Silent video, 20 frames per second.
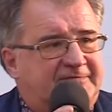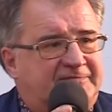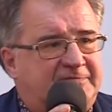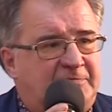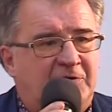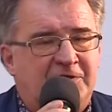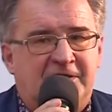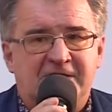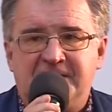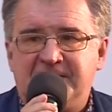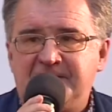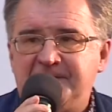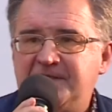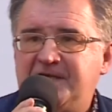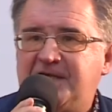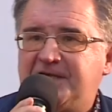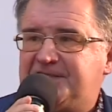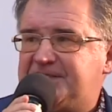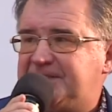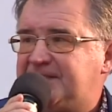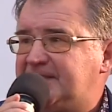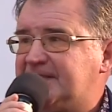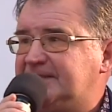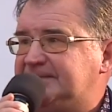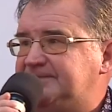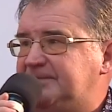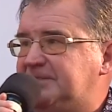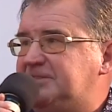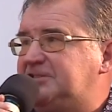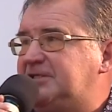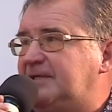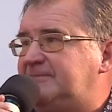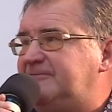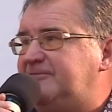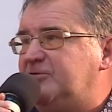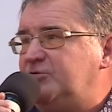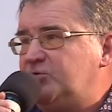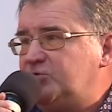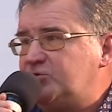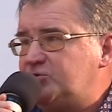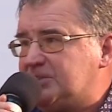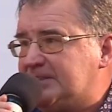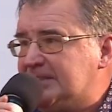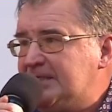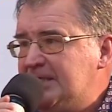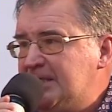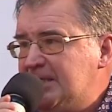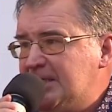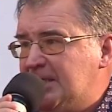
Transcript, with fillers: W mojej gminie, gdzie teraz mieszkam, w Nurze,